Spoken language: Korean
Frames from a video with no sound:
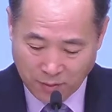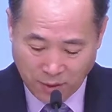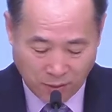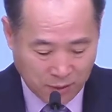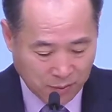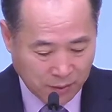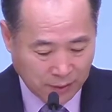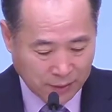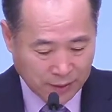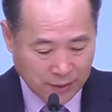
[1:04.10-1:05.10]
있습니다.
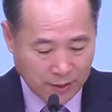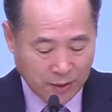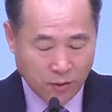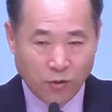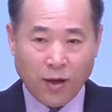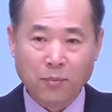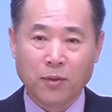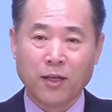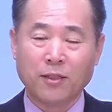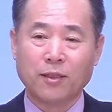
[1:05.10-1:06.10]
또
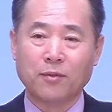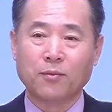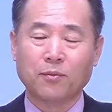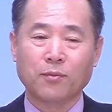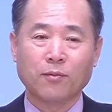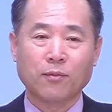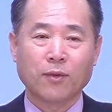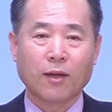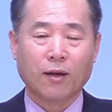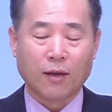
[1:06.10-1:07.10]
한편에서는
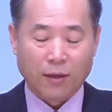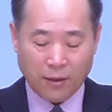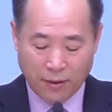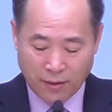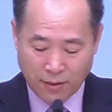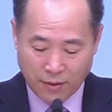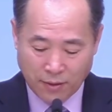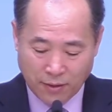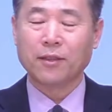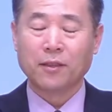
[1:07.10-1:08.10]

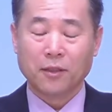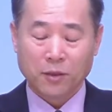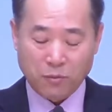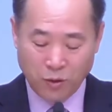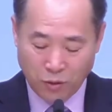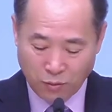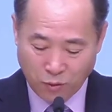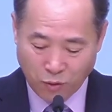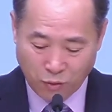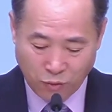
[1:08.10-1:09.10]
어,
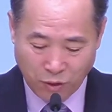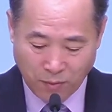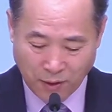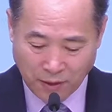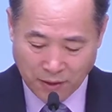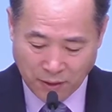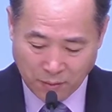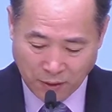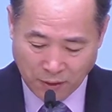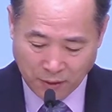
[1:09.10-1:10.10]
믿음으로 구원을 받았기
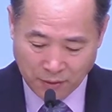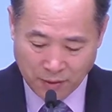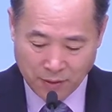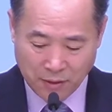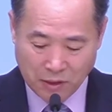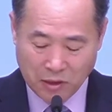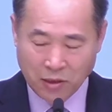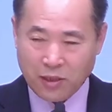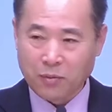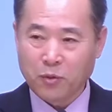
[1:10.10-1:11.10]
때문에
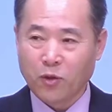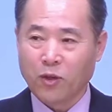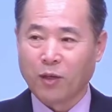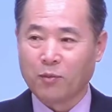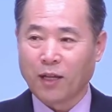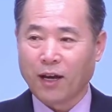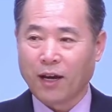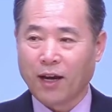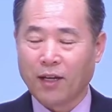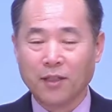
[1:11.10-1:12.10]
지킬 필요가
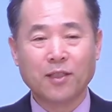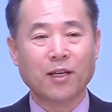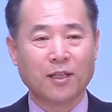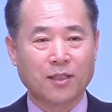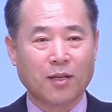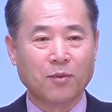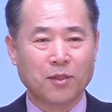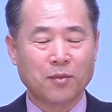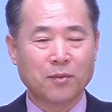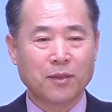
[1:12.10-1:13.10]
없다 이렇게 하는 사람들이 있습니다.